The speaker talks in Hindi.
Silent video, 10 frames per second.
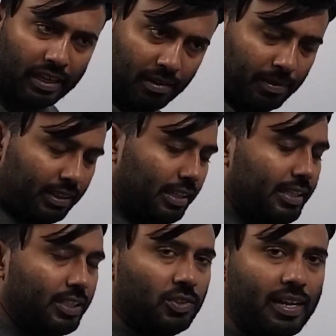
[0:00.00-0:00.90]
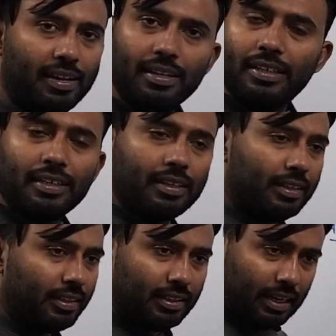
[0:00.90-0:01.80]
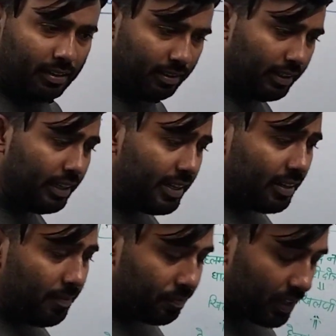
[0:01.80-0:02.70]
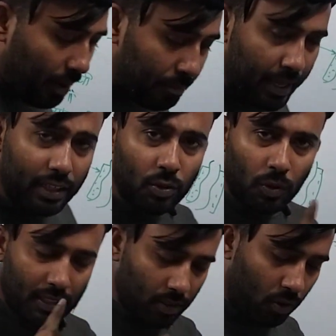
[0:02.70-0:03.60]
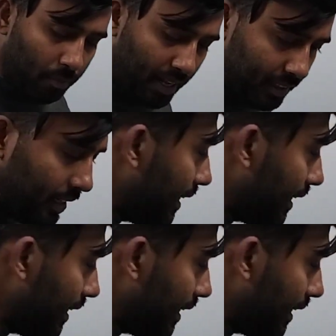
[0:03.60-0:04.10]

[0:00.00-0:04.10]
हेलमंद नदी जो है इतना क्लियर अब एक थोड़ा सा और बात कर